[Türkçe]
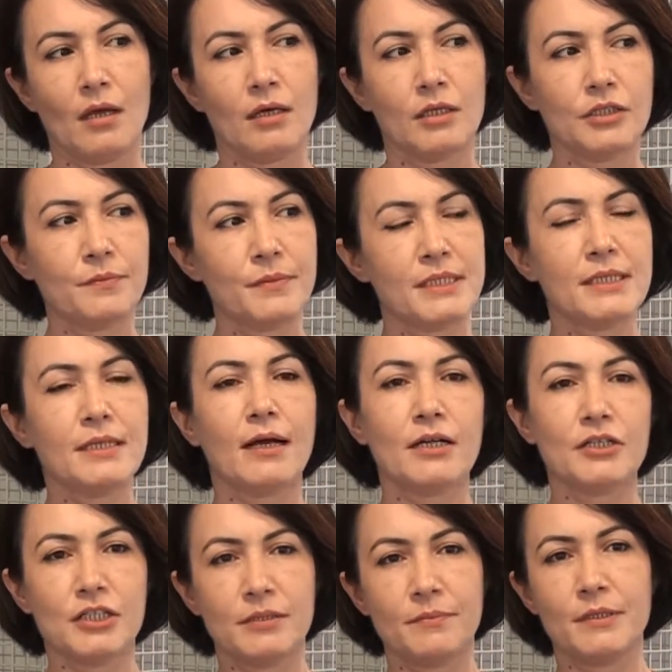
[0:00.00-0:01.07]
Şimdi bizi
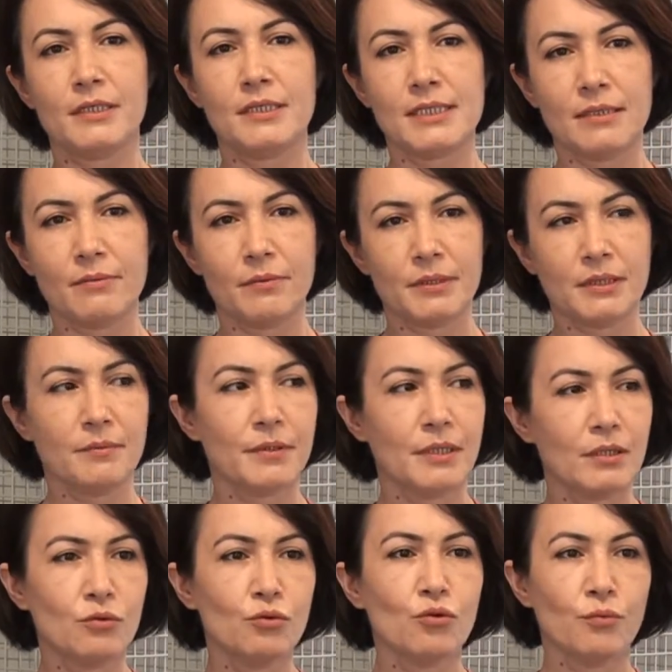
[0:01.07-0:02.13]
tercih etmelerinin sebebi tabii
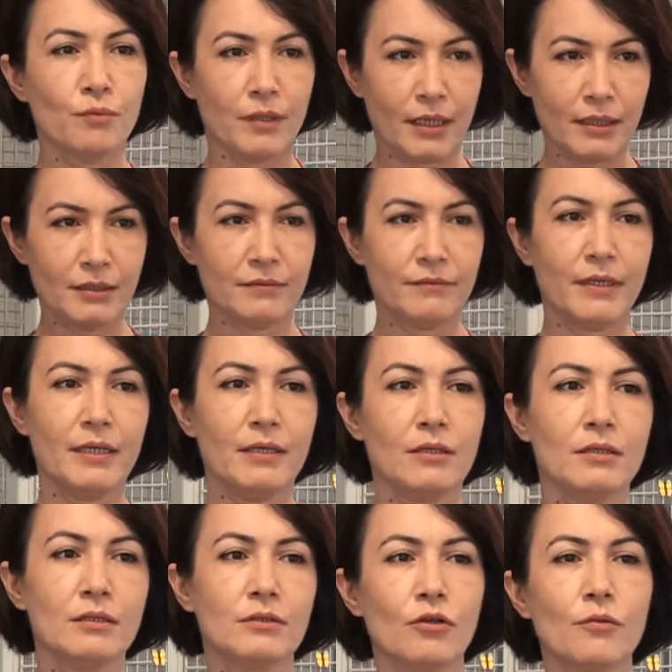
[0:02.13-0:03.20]
ki duyumlar ve
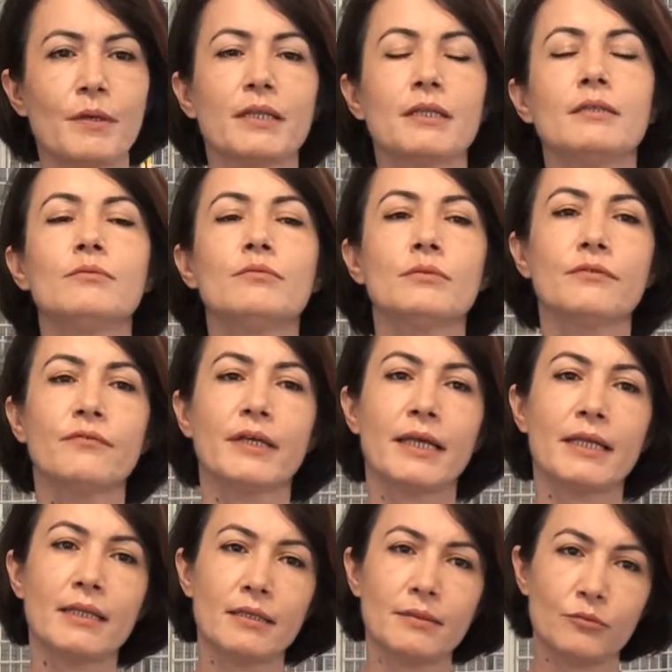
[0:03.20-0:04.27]
e, köpeklerin ve
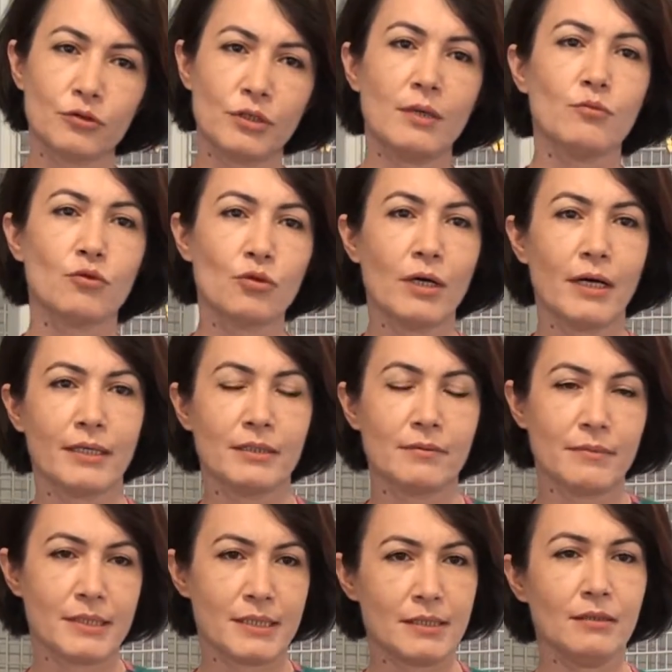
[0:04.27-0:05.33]
kedilerin buradan mutlu
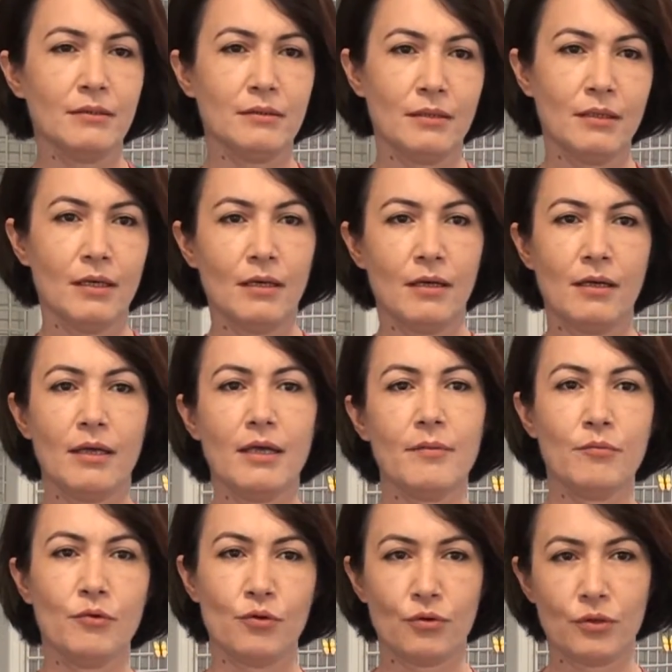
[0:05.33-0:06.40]
ayrılması. Hı hı.
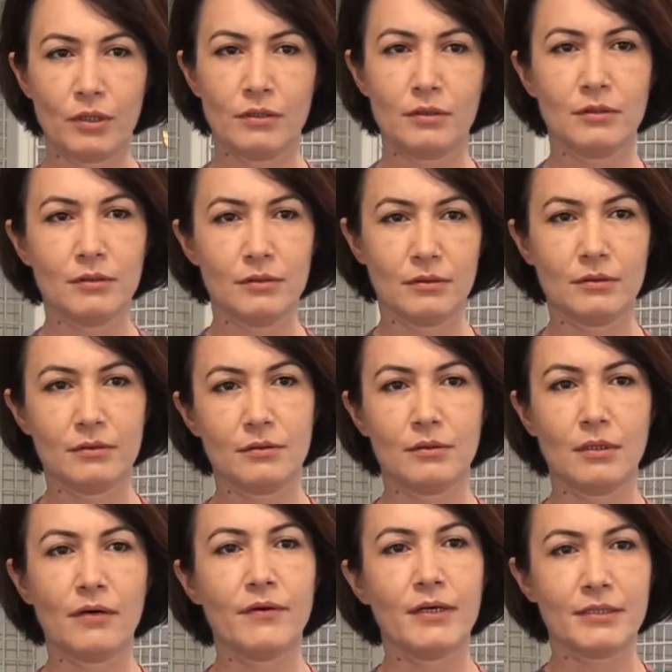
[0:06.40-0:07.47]
En büyük e,
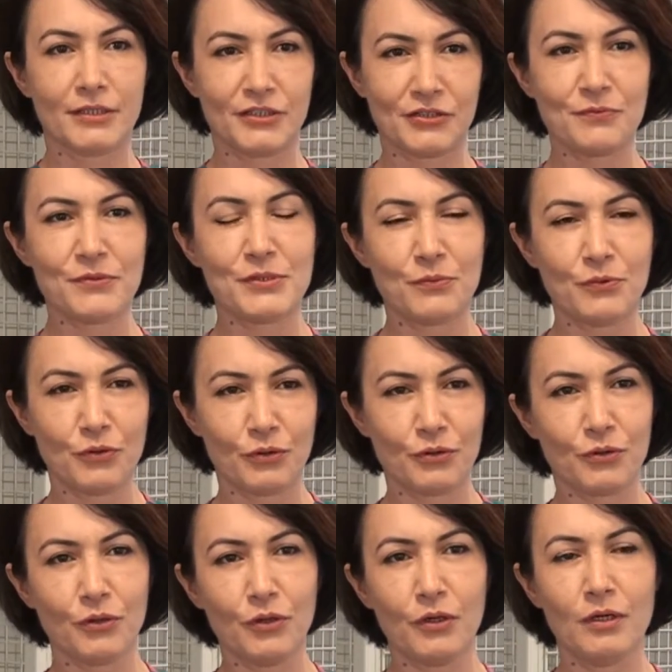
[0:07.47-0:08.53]
avantajımız bu hı hı.
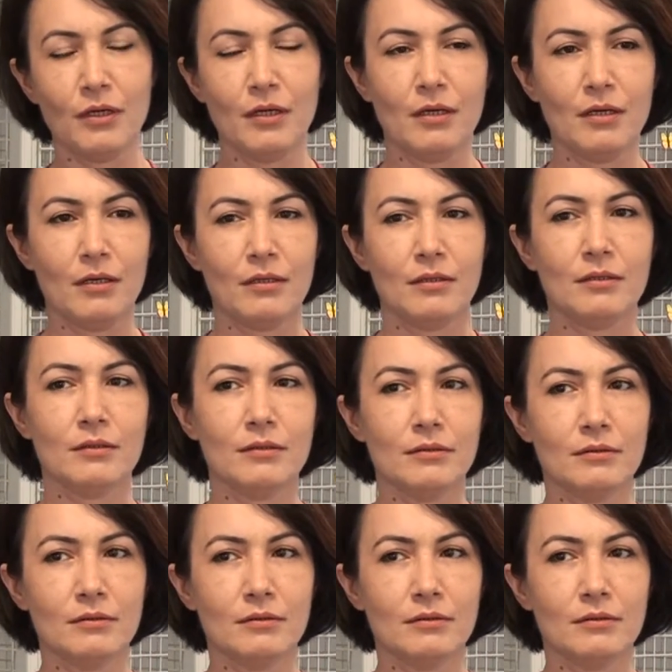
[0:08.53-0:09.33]
oluyor. Ee,